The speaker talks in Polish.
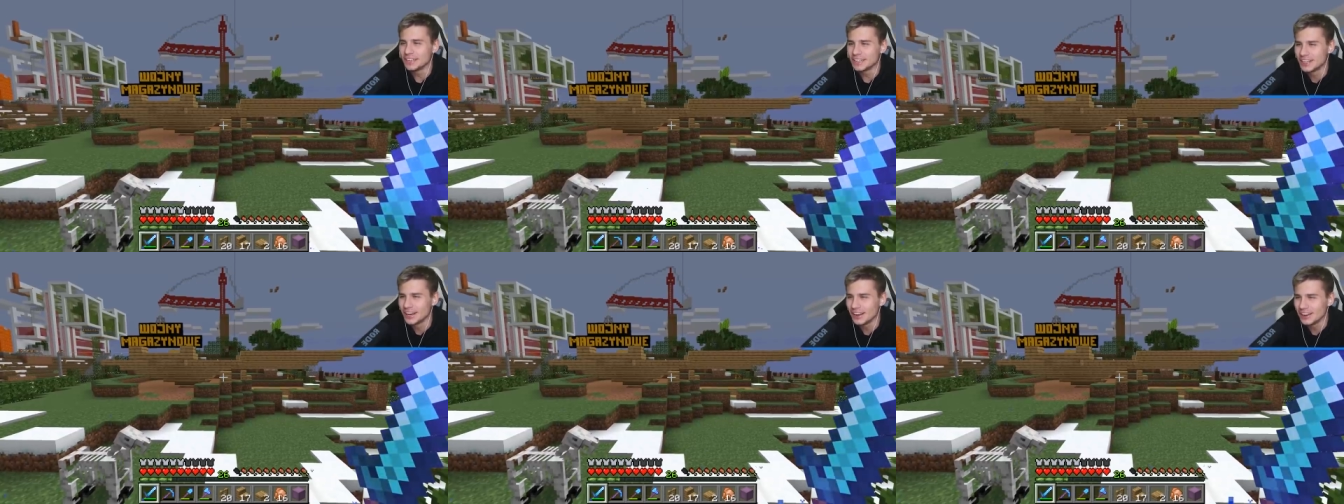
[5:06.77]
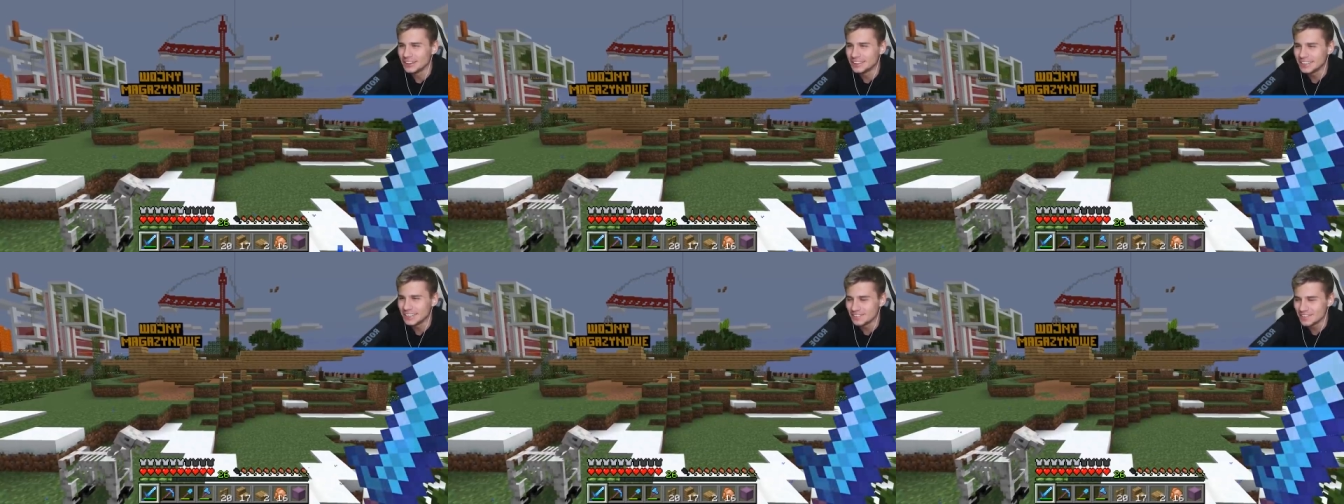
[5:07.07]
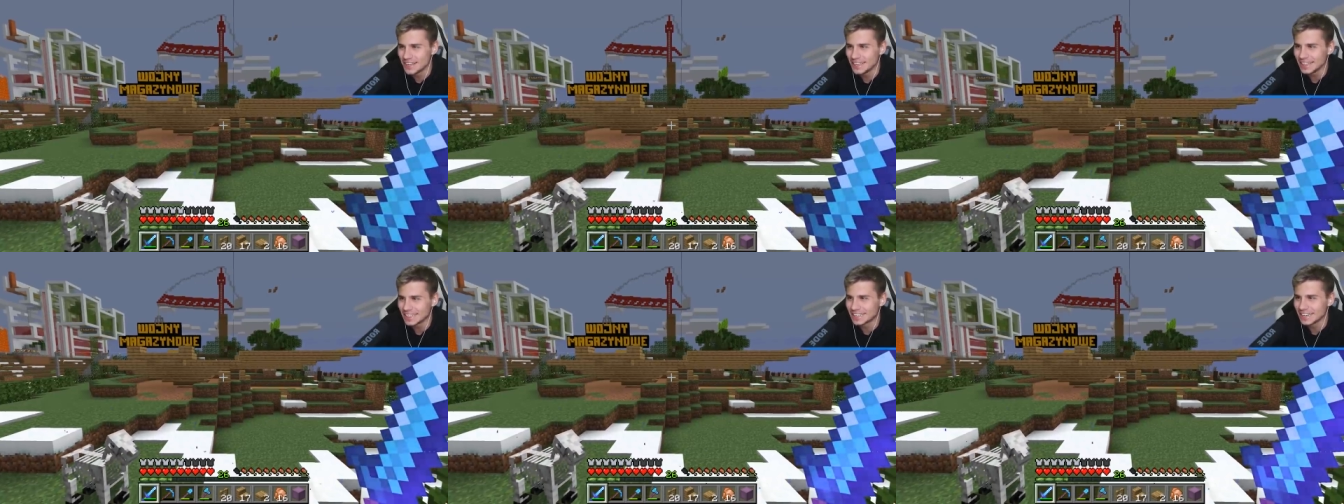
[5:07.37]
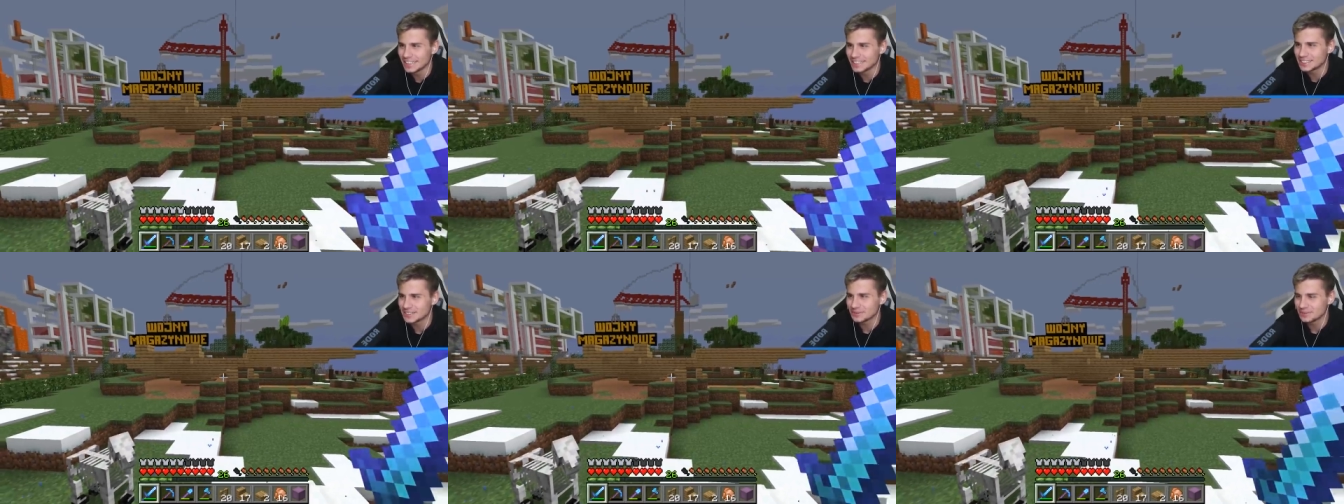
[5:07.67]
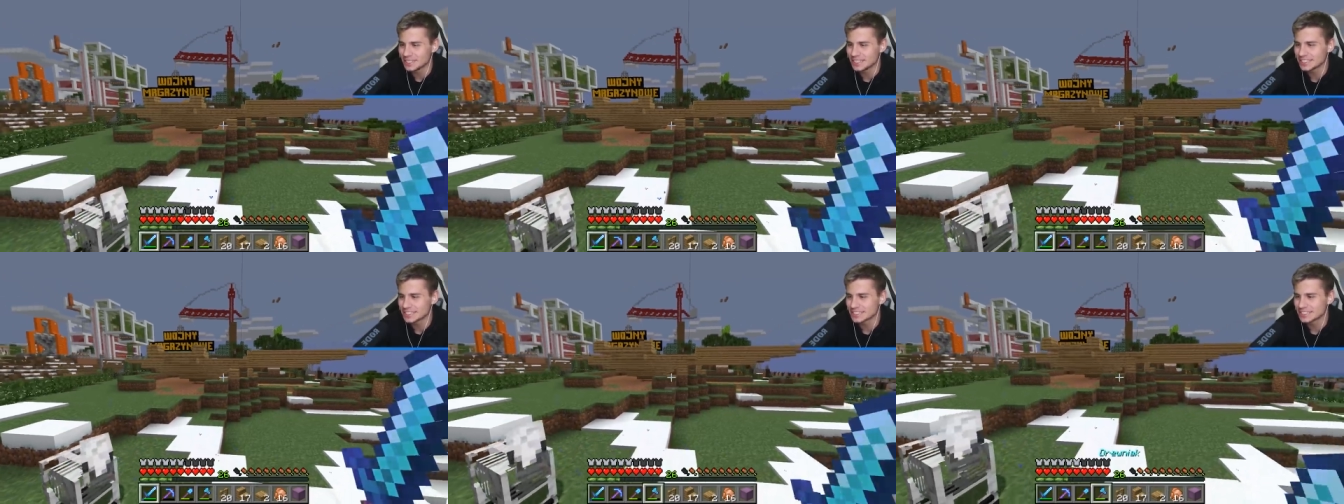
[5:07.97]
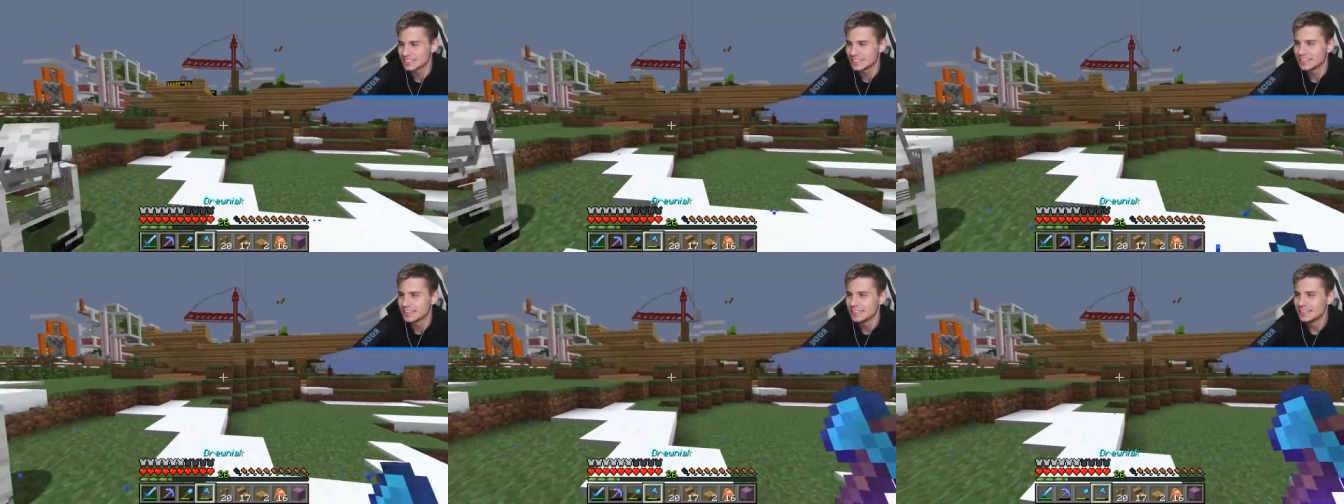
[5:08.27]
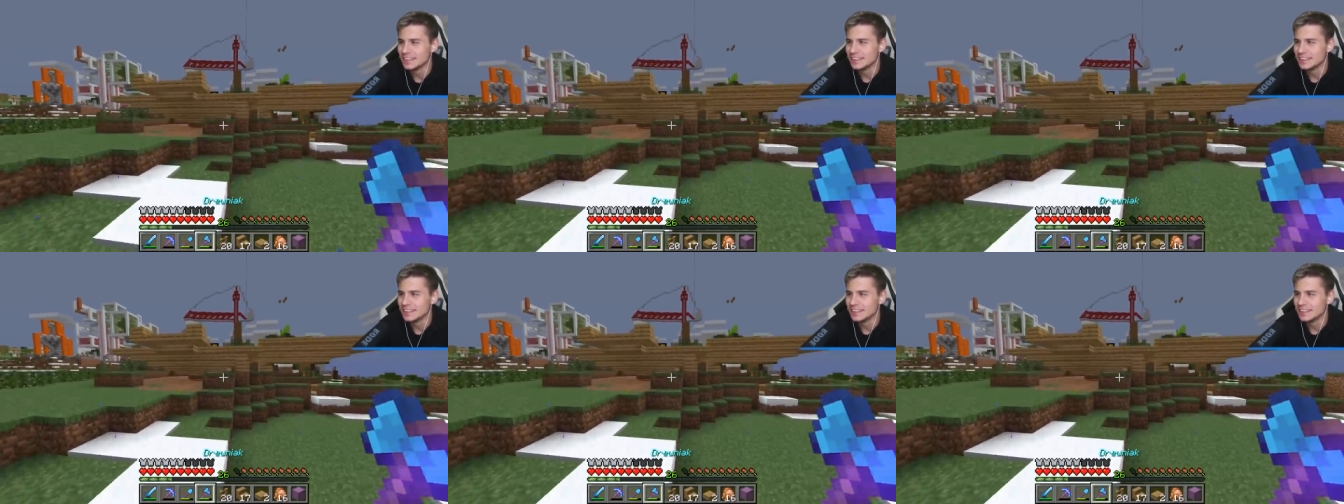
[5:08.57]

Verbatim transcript: wygląda mega śmiesznie.